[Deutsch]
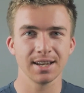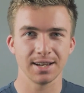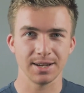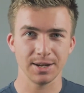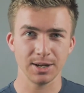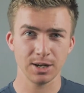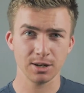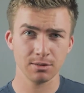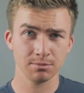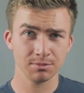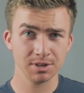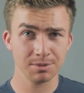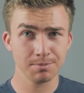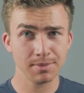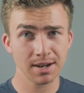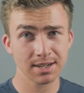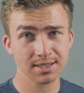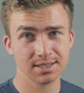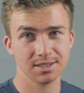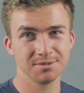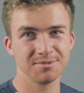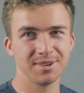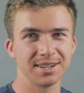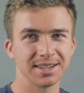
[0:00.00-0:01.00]
ähm, den
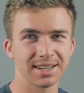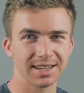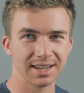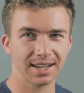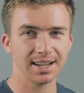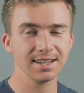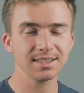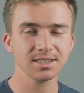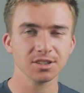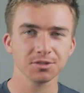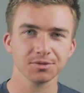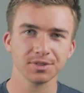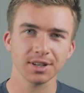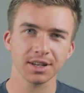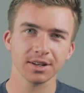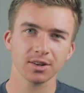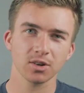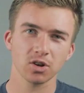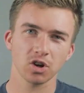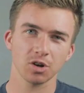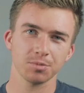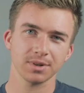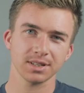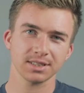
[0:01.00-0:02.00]
maximalen Reiz auf deinen
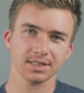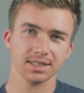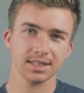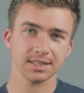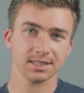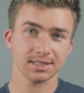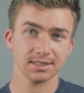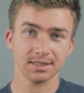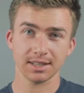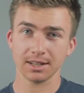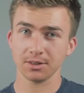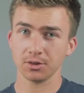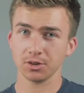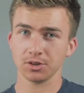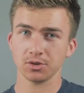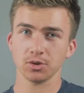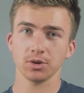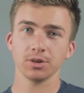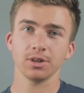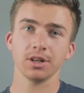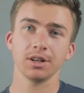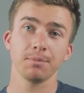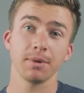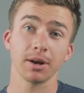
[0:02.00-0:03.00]
Körper setzt, dadurch
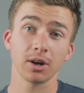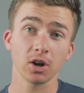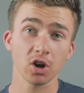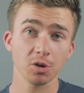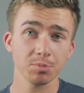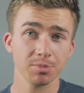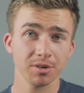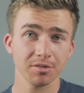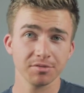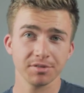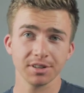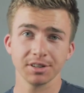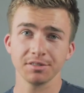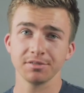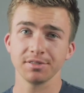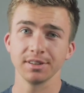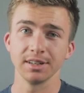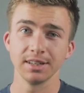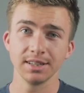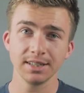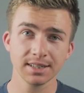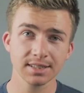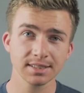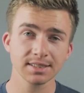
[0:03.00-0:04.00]
deutlich mehr Körperfett
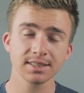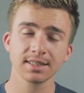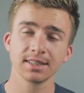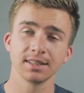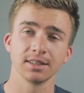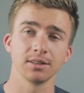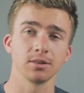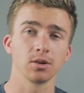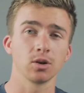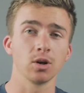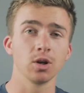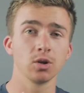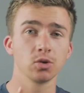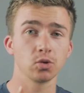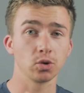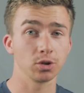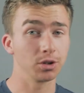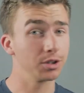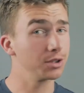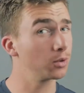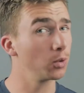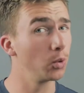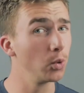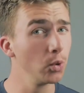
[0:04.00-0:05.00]
verlierst, eine
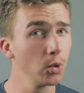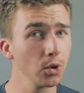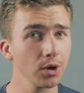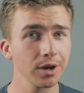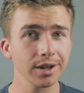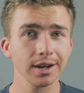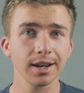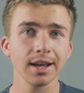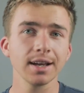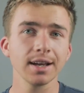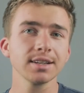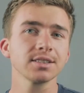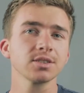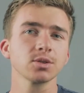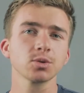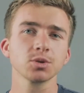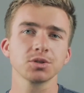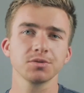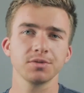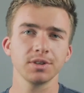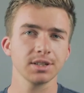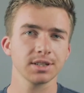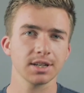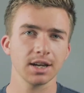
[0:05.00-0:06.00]
deutlich höhere
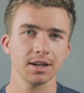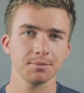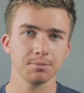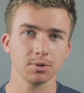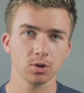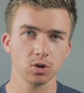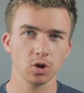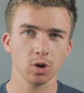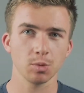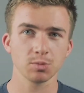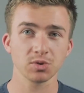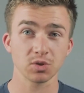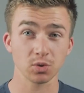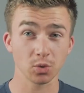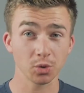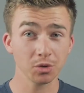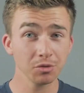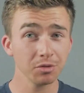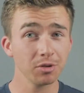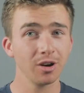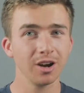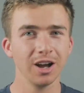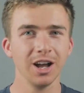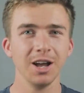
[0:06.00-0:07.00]
Leistungsfähigkeit bekommst und
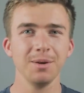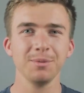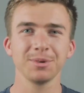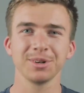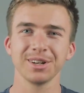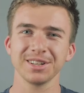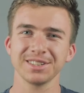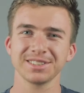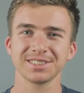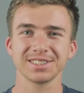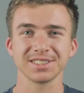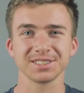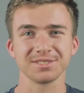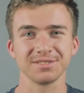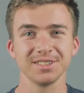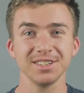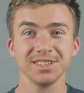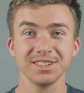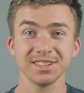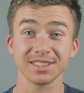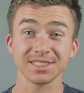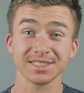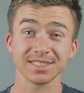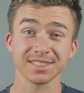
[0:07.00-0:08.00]
vor allem, und das ist das
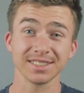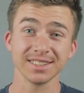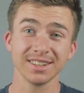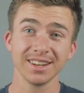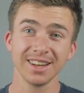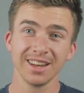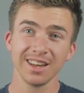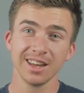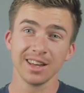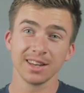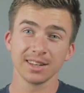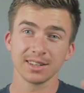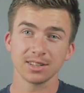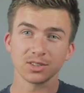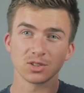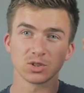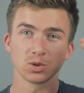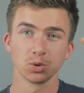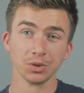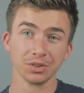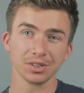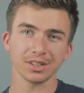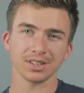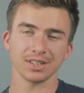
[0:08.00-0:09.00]
Wichtigste,
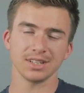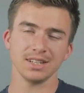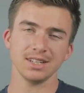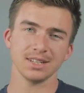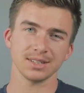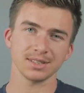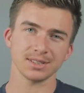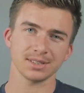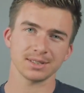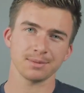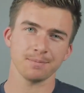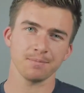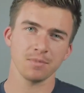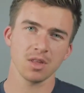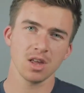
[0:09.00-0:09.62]
gesund trainierst.